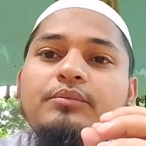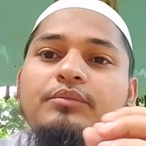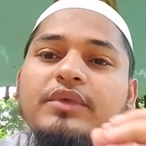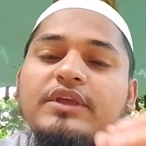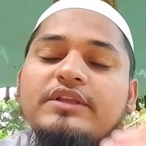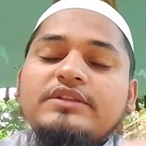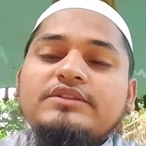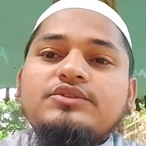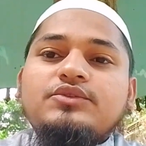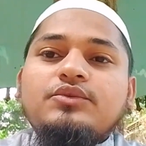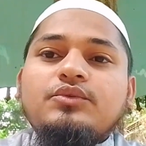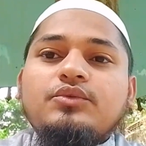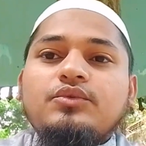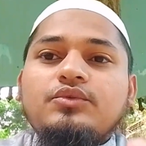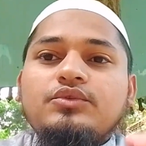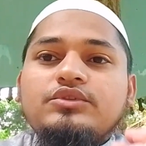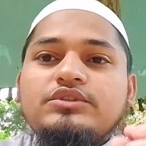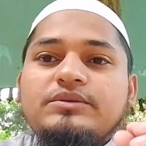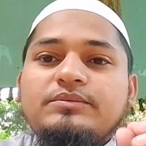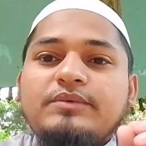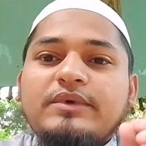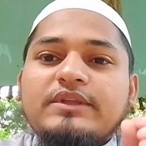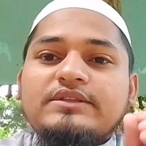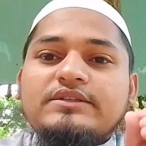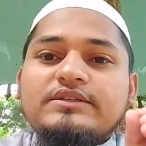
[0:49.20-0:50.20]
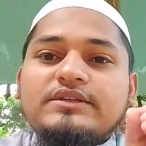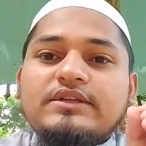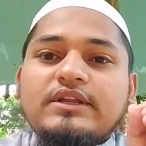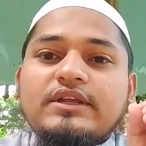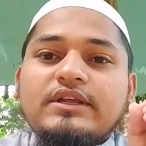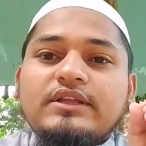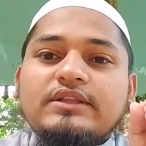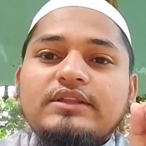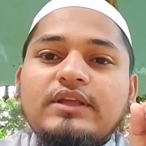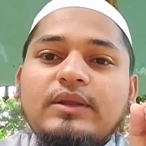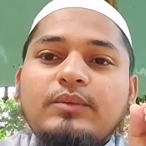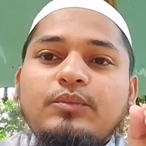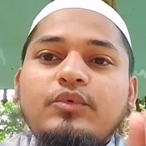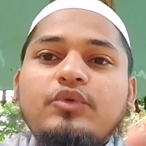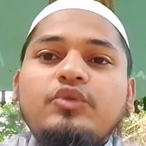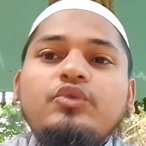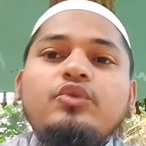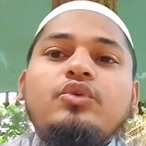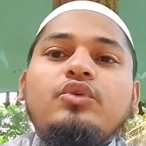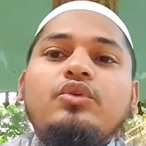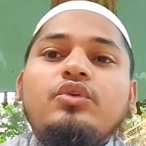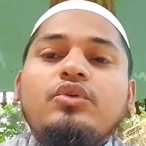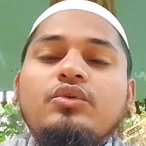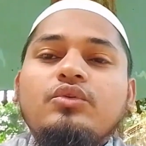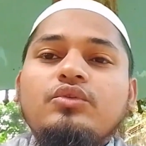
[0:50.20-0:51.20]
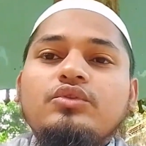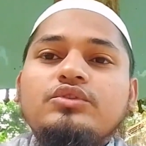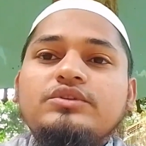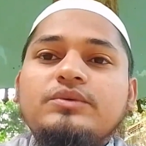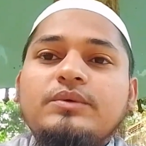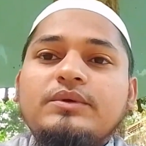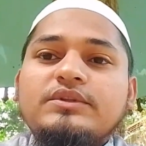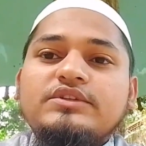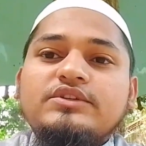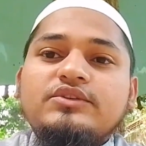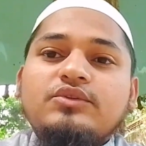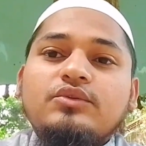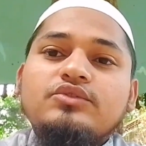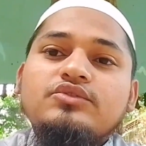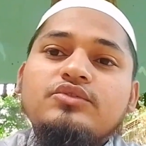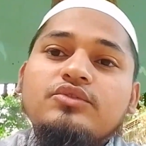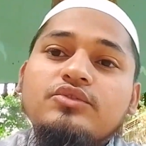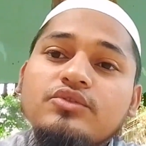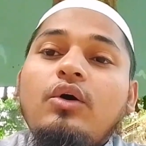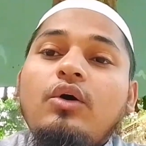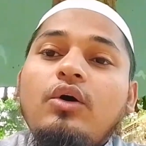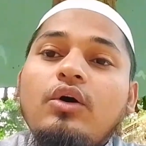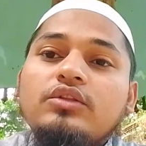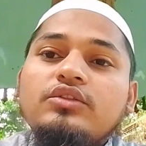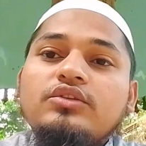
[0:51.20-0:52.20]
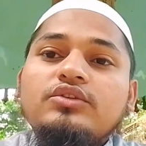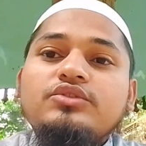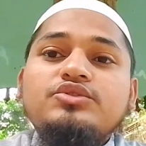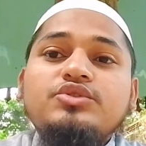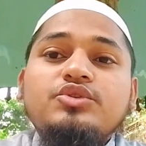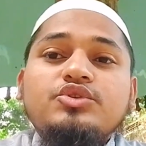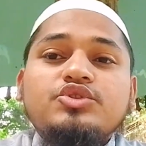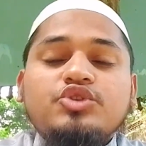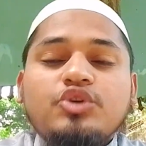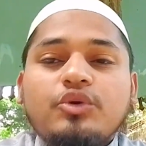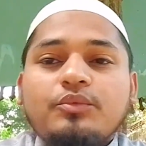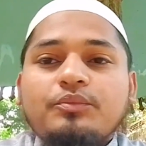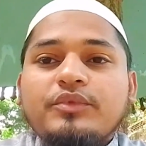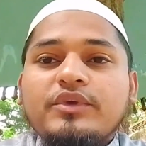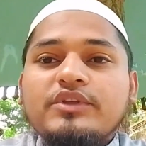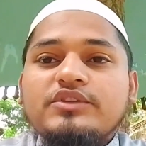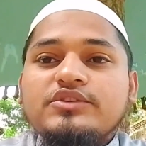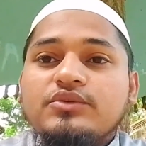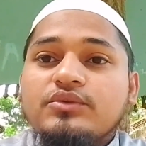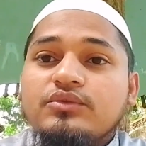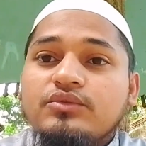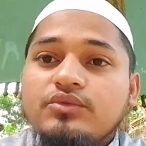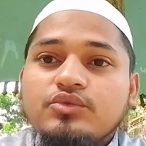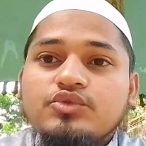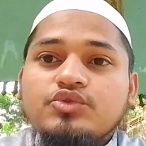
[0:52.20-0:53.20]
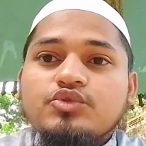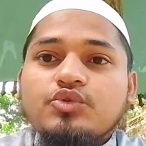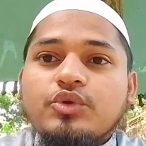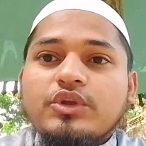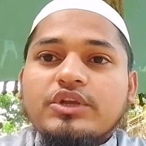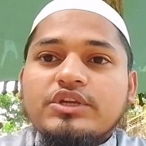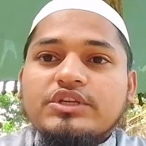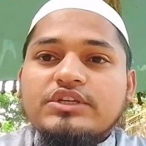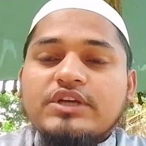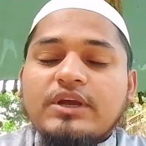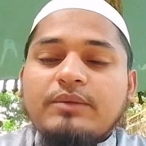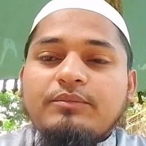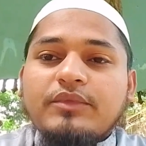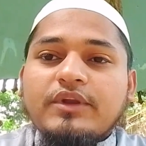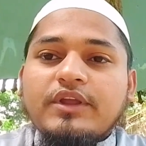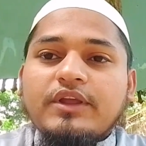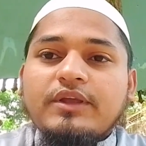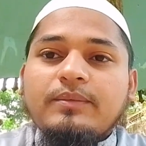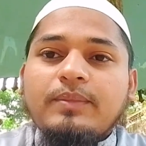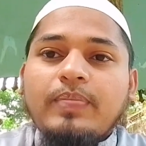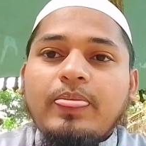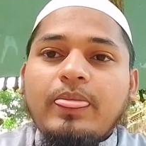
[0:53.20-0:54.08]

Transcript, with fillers: বেচ নং খুঁজে পাচ্ছে না তারপর রুল নং খুঁজে পাচ্ছে না অথচ সব কিছু কিন্তু চোখের সামনে